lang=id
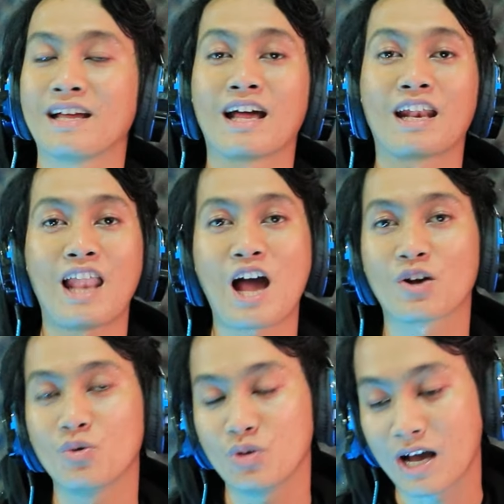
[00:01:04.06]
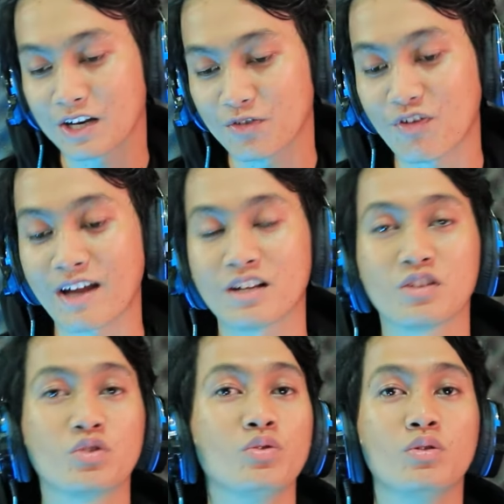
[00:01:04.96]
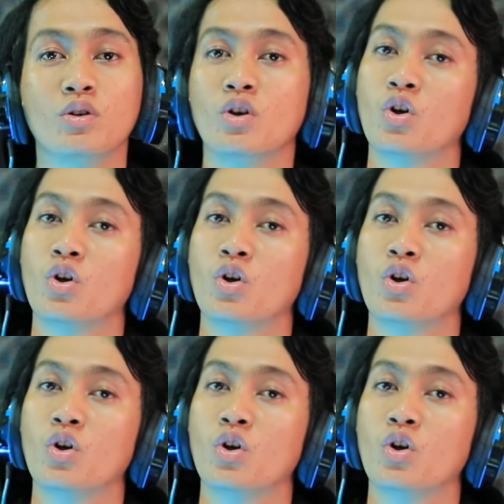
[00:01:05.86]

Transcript: dengan lagu yang di final itu